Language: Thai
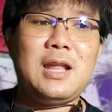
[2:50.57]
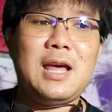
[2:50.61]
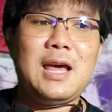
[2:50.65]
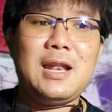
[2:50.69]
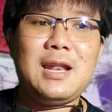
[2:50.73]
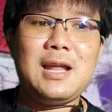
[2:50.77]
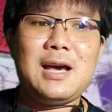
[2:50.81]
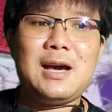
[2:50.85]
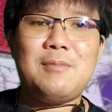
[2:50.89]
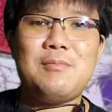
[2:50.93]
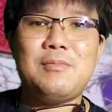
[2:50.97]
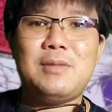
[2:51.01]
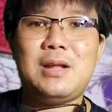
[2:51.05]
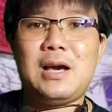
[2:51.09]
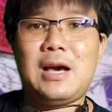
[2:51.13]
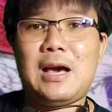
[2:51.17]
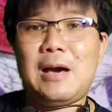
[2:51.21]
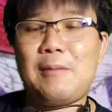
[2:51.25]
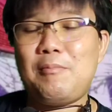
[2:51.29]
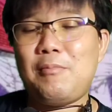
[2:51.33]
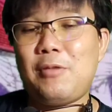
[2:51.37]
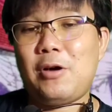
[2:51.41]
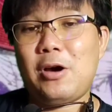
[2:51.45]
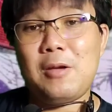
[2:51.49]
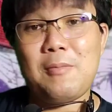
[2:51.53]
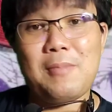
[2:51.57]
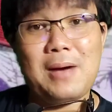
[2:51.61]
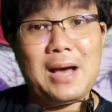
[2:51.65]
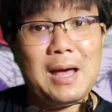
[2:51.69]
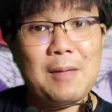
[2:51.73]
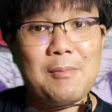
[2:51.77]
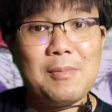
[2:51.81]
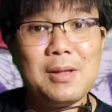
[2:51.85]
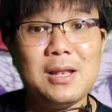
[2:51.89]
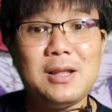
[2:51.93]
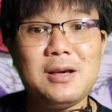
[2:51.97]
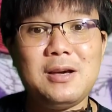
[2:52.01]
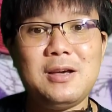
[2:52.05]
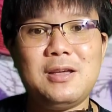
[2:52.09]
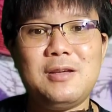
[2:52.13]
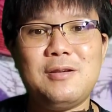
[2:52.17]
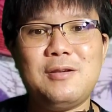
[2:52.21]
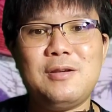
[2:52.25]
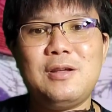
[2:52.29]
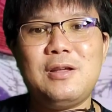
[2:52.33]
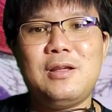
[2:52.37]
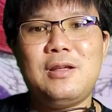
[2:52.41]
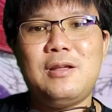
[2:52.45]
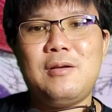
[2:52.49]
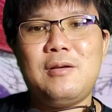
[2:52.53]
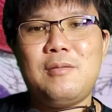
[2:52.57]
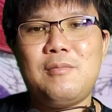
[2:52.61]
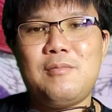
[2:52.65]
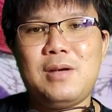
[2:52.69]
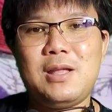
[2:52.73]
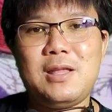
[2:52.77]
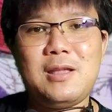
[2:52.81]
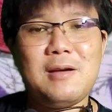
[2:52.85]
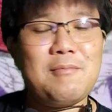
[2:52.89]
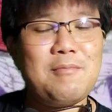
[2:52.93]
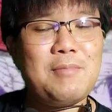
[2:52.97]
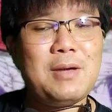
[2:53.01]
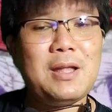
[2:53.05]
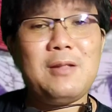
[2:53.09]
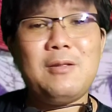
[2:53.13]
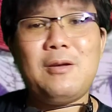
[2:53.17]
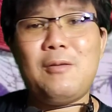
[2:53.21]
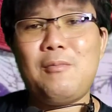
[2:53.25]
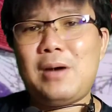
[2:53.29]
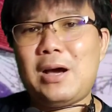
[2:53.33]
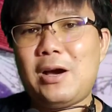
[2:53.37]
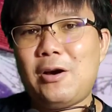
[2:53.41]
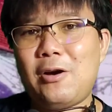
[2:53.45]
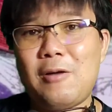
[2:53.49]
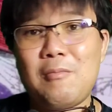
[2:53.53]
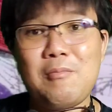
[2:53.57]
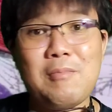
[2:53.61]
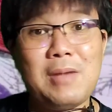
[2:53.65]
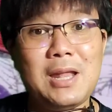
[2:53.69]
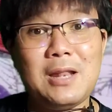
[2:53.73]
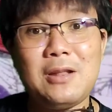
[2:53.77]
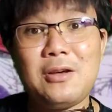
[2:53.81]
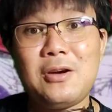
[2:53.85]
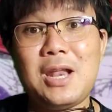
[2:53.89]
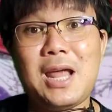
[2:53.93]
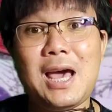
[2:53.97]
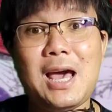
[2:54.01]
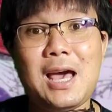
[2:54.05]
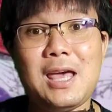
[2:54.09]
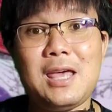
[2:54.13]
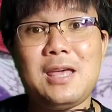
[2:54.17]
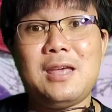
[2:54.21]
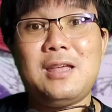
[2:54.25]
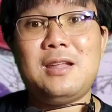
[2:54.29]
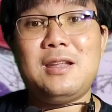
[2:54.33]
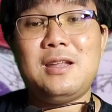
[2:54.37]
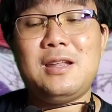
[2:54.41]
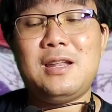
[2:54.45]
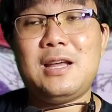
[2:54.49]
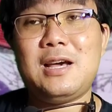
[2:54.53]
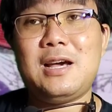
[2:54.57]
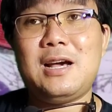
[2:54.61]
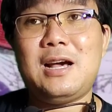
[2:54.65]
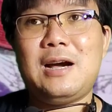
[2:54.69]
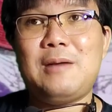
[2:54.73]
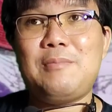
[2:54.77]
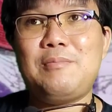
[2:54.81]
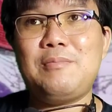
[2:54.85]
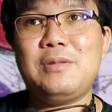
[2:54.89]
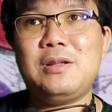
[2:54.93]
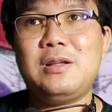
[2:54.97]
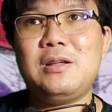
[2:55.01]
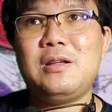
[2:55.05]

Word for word: แนะนำนะครับปล่อยผ่านไปเลยไม่จำเป็นต้องมาคอมเมนต์ก็ได้นะครับ